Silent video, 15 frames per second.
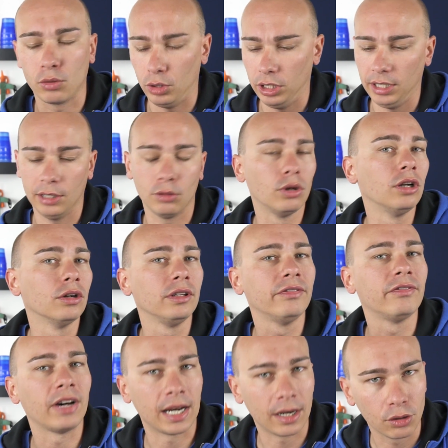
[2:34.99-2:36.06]
quindi quello di
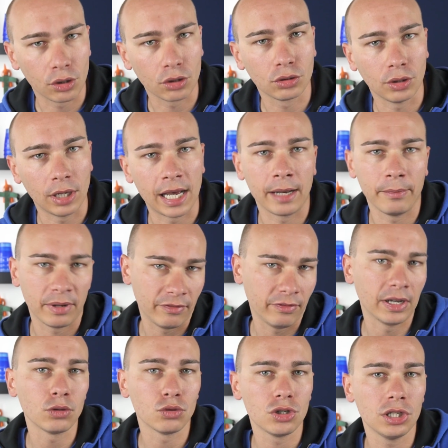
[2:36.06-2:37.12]
farlo rotolare per
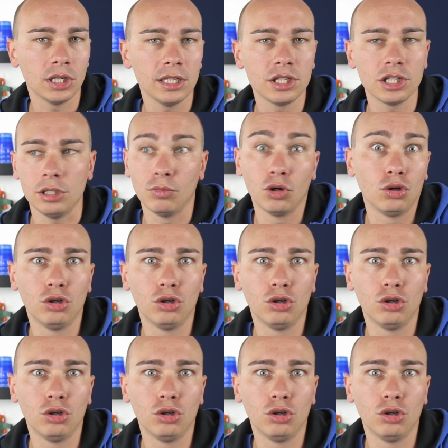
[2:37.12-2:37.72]
far uscire il cibo,